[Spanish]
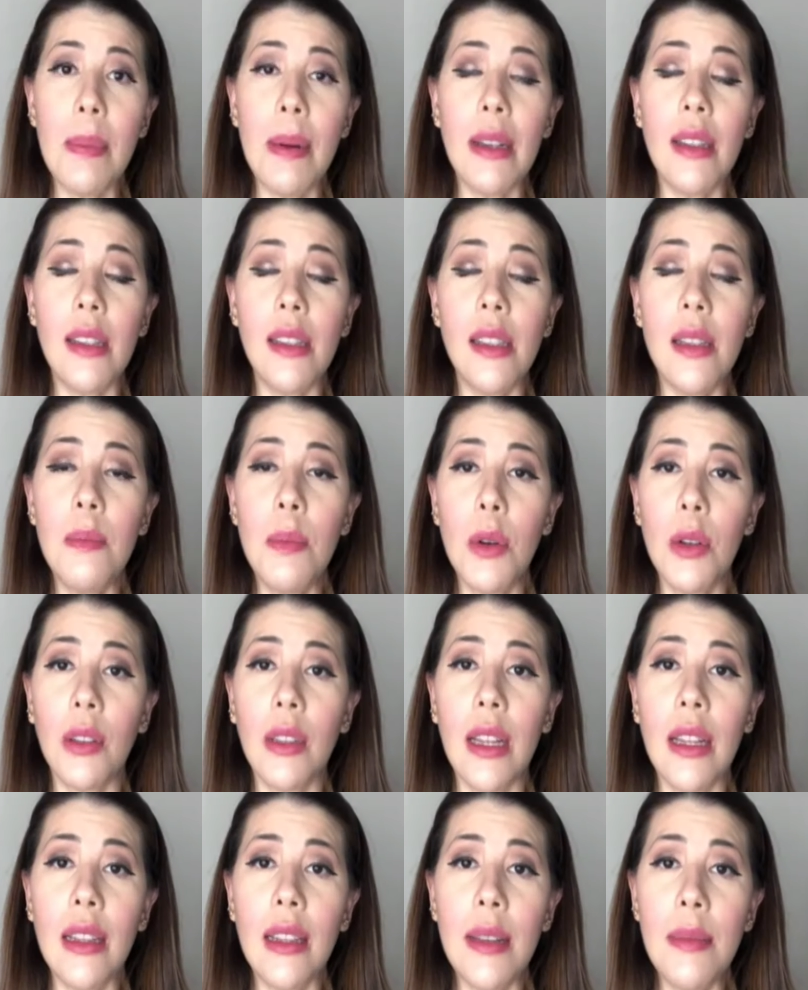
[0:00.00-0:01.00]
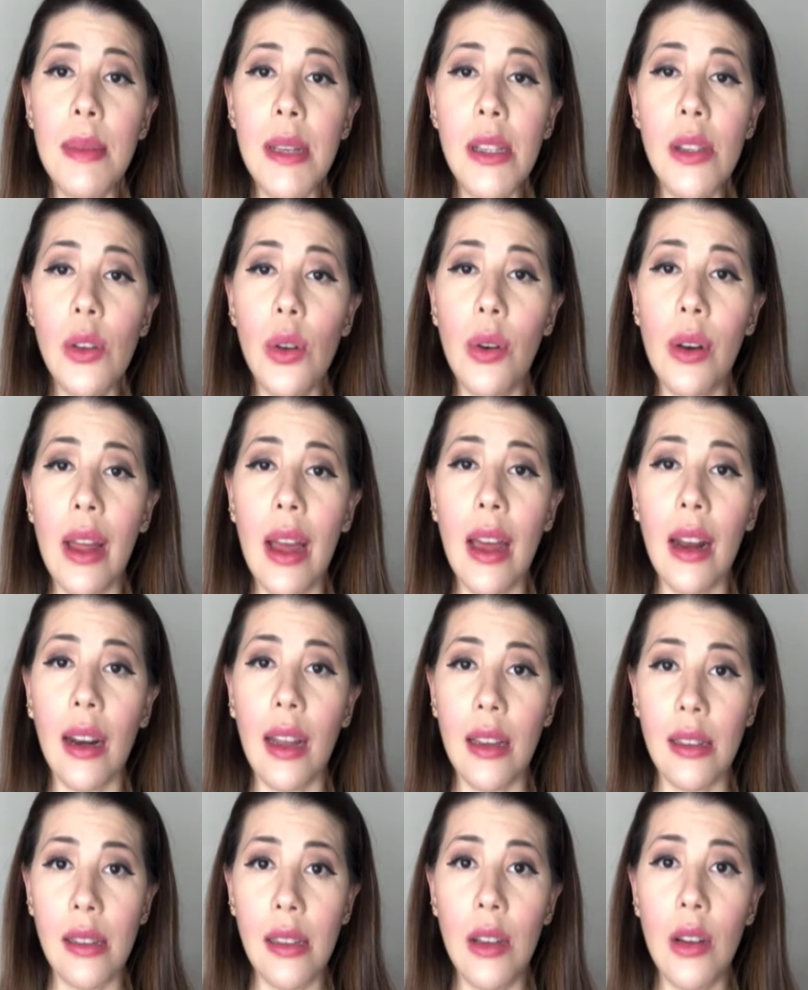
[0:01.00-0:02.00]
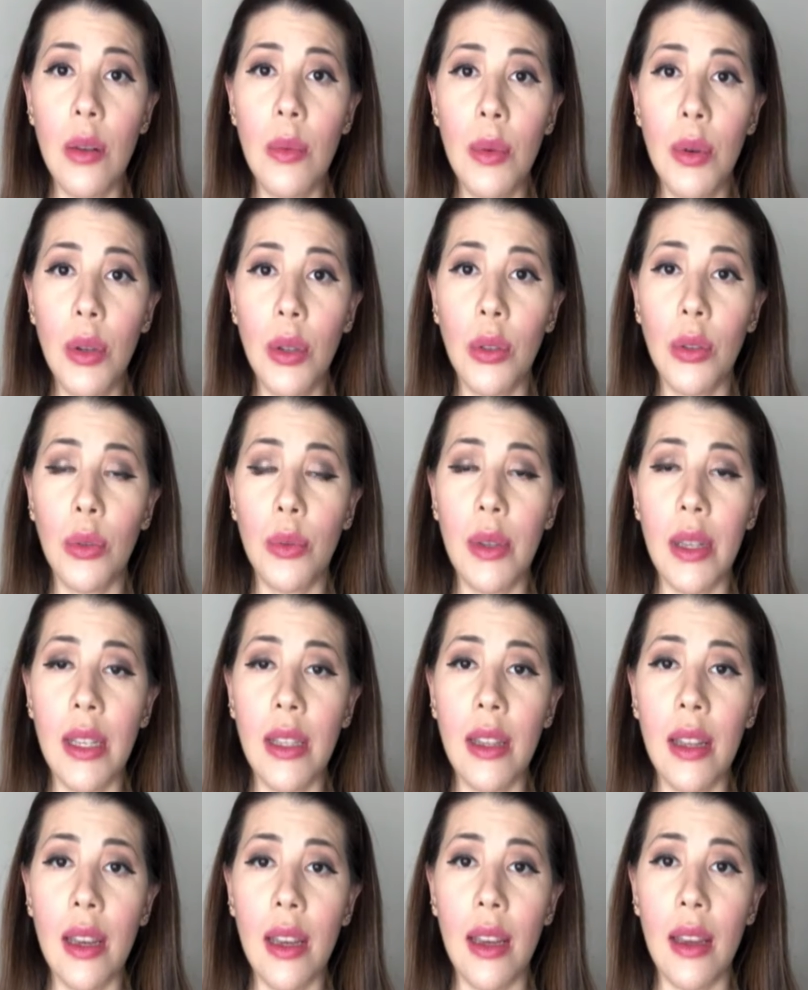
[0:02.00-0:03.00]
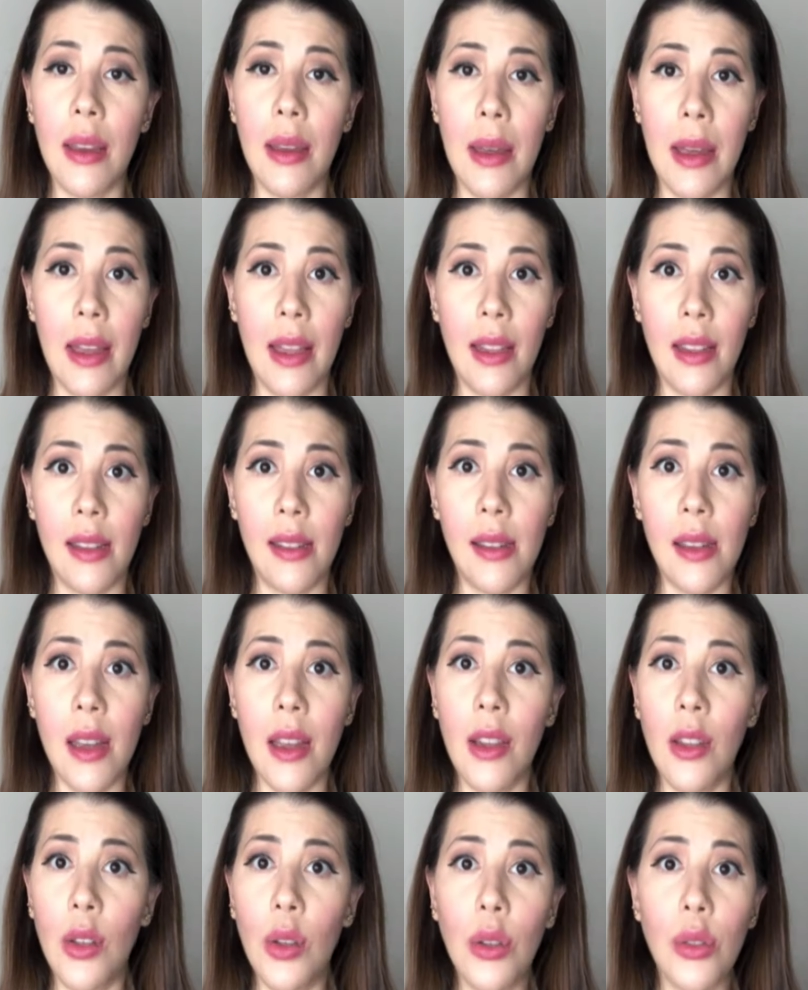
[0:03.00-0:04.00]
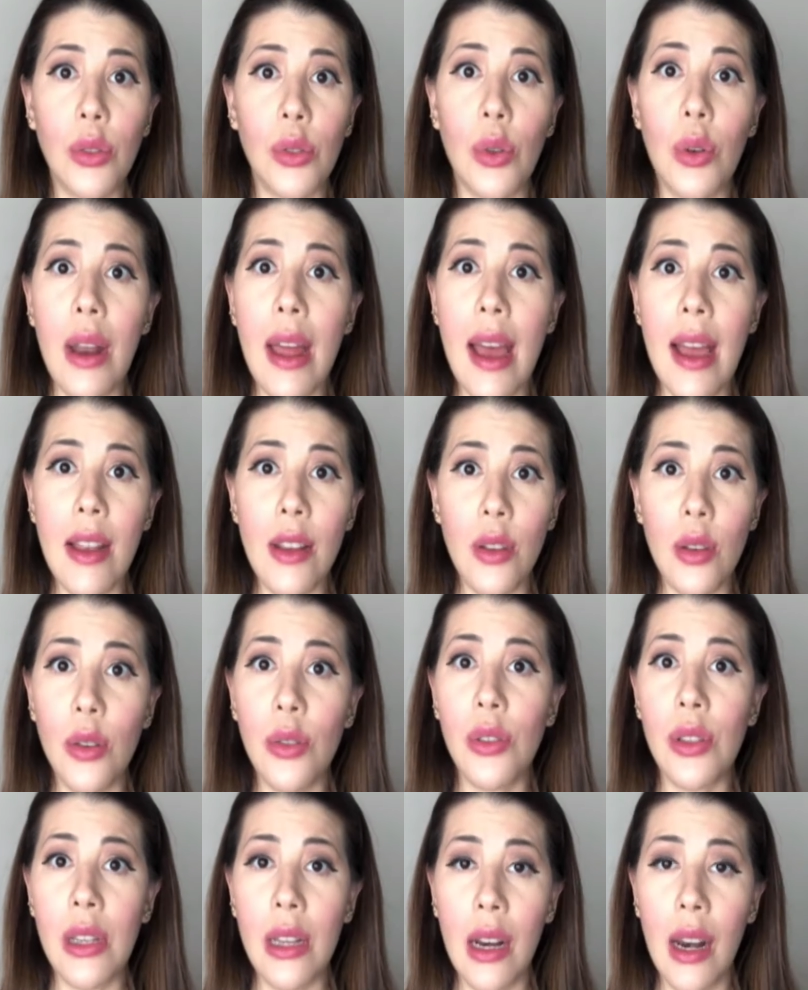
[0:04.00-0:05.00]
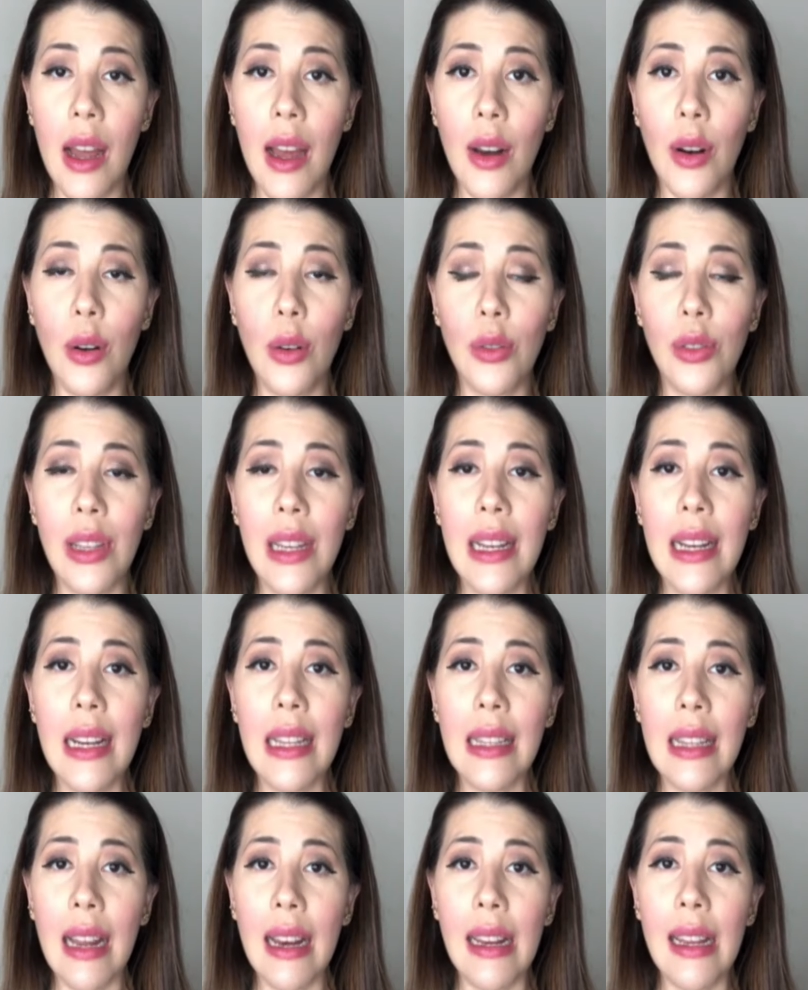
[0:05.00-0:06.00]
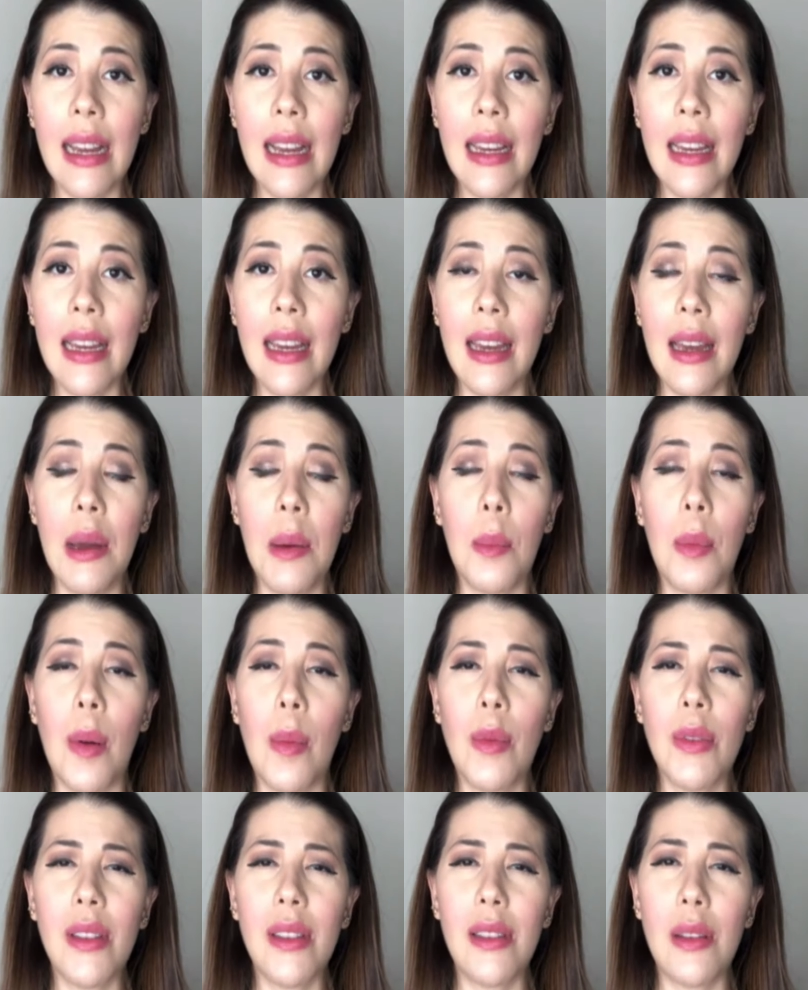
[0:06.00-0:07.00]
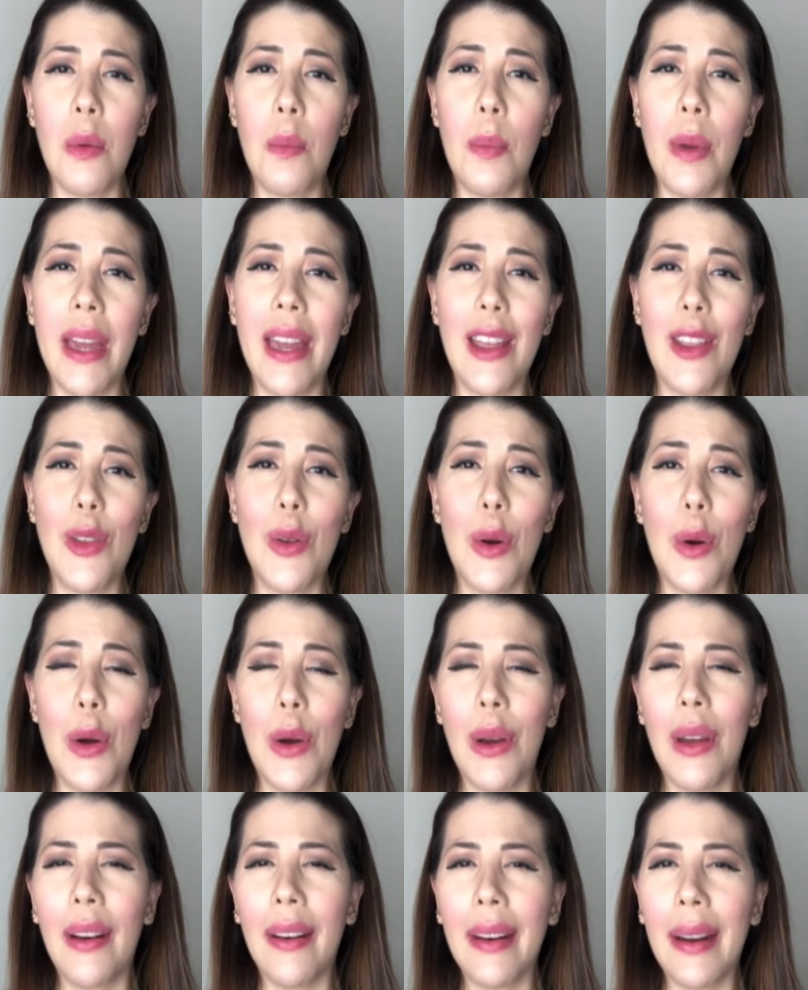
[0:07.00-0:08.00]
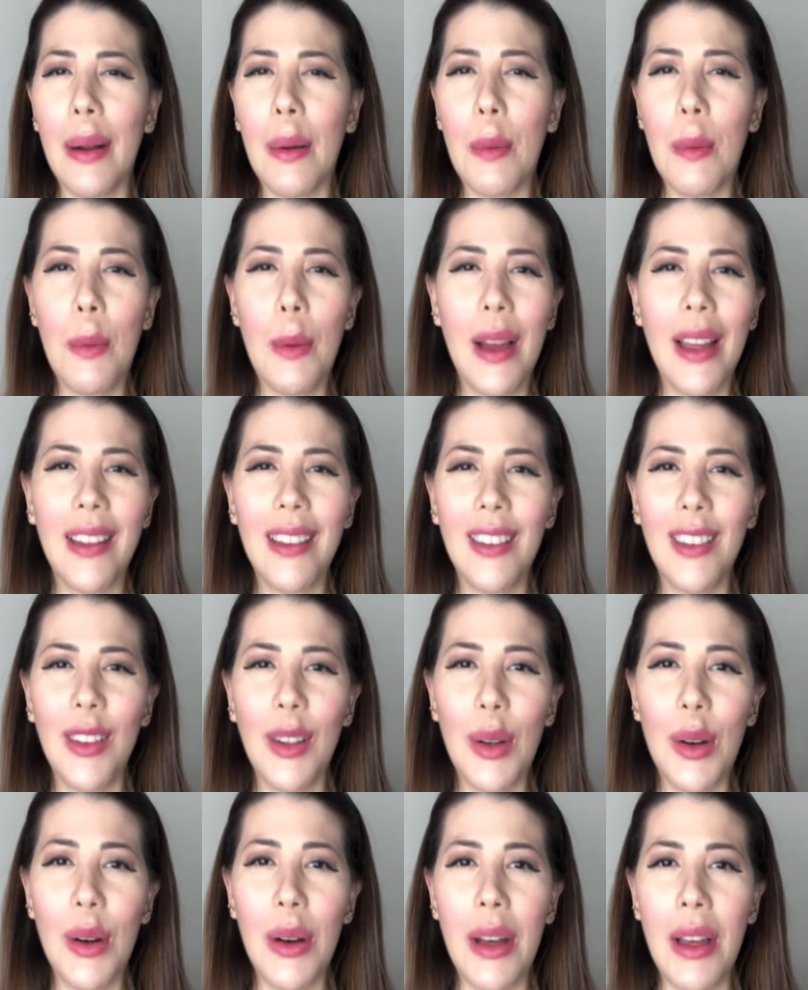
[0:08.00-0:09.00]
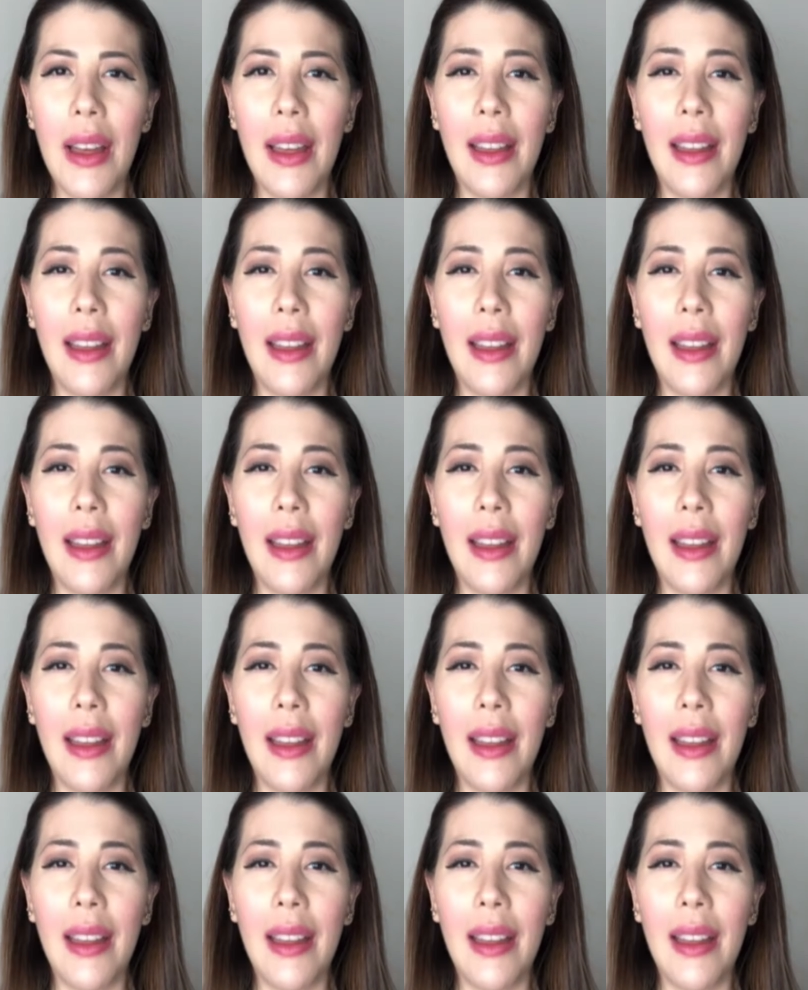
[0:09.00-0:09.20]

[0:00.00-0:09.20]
parte es importante mencionar, así como estuviste diciendo, son años y claro, nos encantaría que podamos hacer un pequeño recuento,